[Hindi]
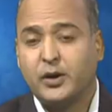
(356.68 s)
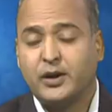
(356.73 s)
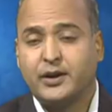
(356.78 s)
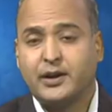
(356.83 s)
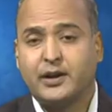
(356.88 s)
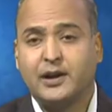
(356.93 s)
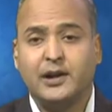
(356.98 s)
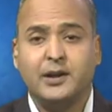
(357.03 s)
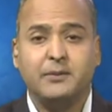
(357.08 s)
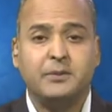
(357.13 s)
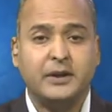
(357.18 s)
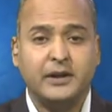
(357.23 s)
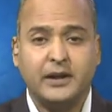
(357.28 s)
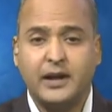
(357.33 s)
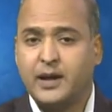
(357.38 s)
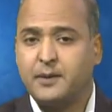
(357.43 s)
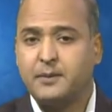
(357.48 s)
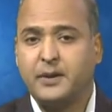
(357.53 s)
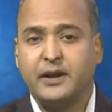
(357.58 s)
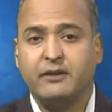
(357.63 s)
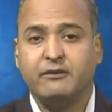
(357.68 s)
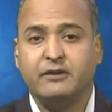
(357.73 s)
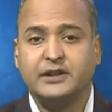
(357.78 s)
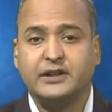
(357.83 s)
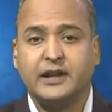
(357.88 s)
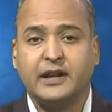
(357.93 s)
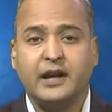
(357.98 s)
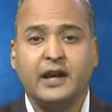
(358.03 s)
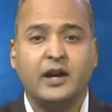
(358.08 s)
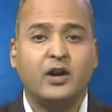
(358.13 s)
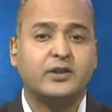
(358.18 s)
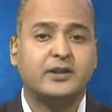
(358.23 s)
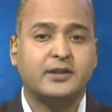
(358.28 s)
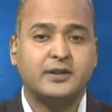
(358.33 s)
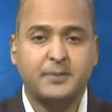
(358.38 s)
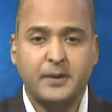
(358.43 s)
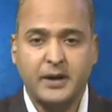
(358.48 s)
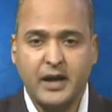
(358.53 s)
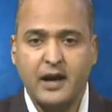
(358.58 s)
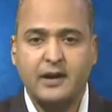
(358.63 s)
पॉलिटिकली भी ये हमारी विजय है और जिस
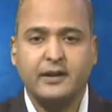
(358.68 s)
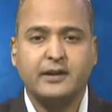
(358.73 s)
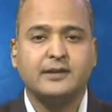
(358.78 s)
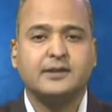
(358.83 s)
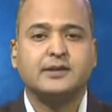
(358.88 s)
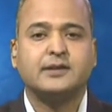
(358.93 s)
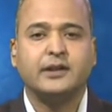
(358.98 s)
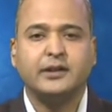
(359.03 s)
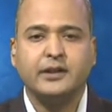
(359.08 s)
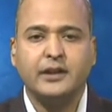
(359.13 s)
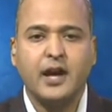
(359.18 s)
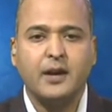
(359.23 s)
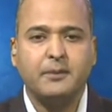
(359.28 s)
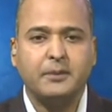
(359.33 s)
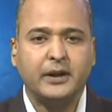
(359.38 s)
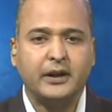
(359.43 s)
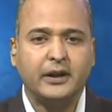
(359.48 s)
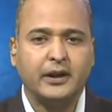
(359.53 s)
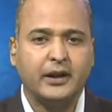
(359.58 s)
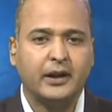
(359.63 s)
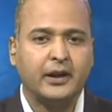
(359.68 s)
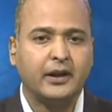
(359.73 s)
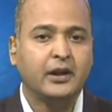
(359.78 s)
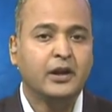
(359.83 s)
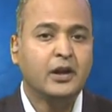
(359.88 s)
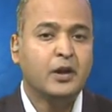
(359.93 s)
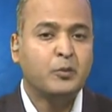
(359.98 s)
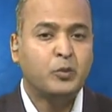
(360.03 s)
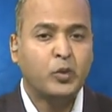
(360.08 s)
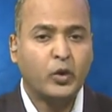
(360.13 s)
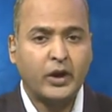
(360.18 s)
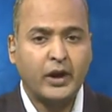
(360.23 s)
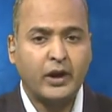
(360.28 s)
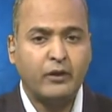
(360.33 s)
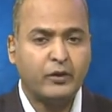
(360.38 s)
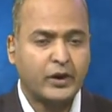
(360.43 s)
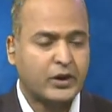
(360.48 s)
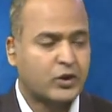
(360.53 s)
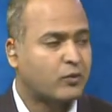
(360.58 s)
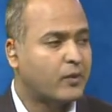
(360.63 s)
प्रकार की स्थितियां बनी हैं पूरे
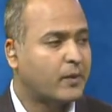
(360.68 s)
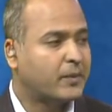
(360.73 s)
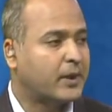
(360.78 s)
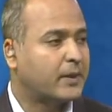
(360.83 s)
विश्व